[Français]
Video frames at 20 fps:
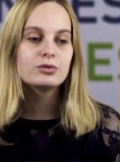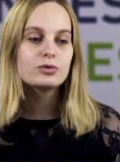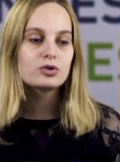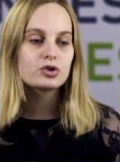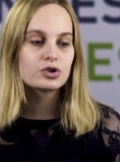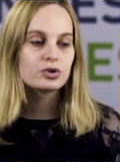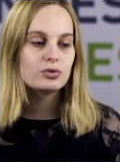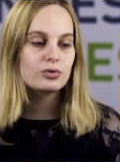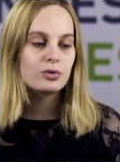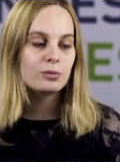
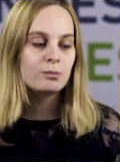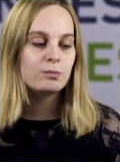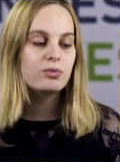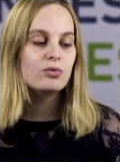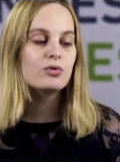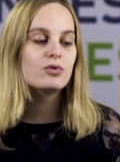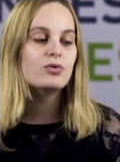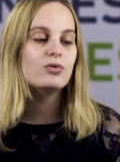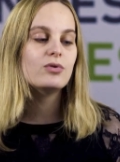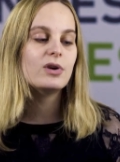toujours
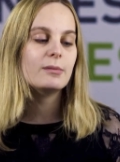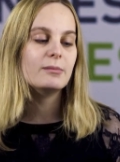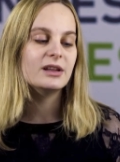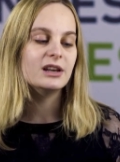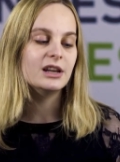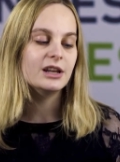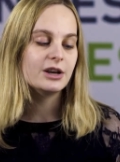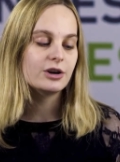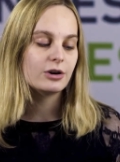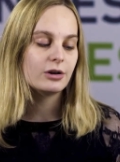beaucoup aimé
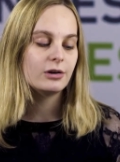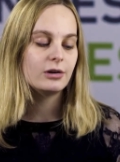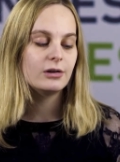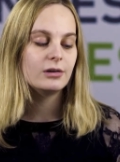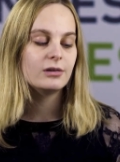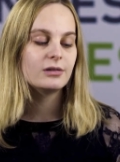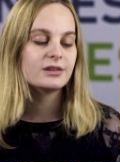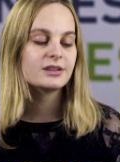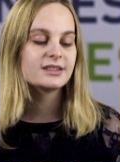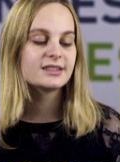l'école.
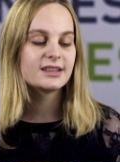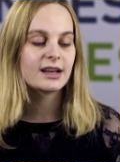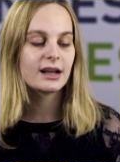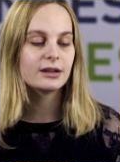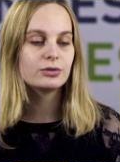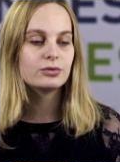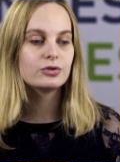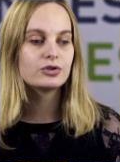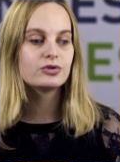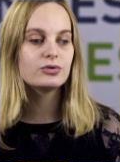Ça a
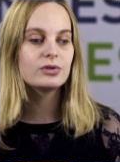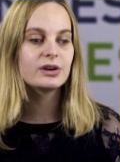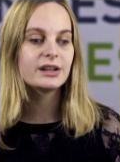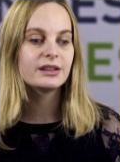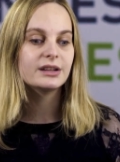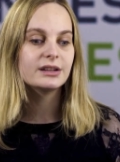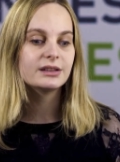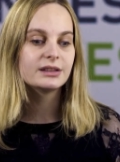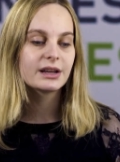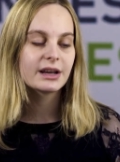toujours
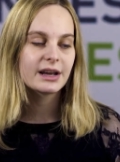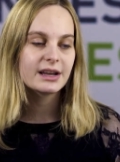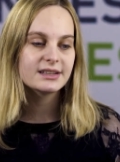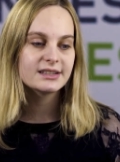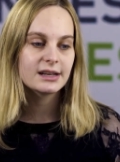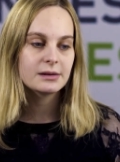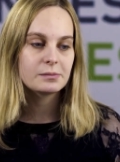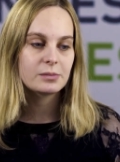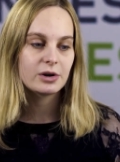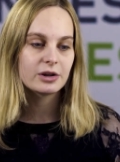été très
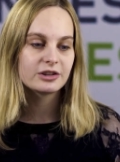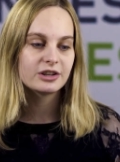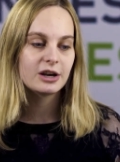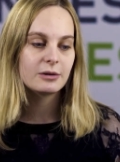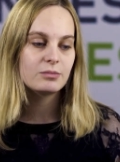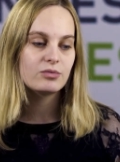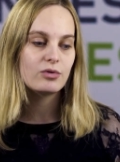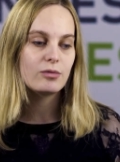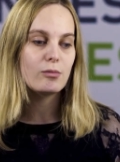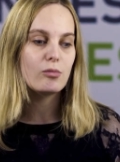important
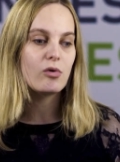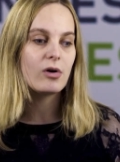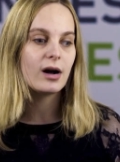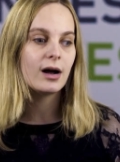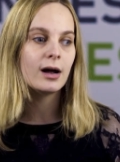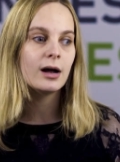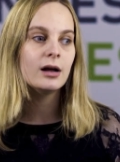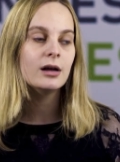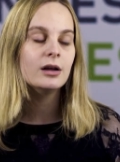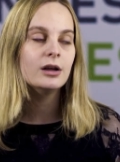pour moi.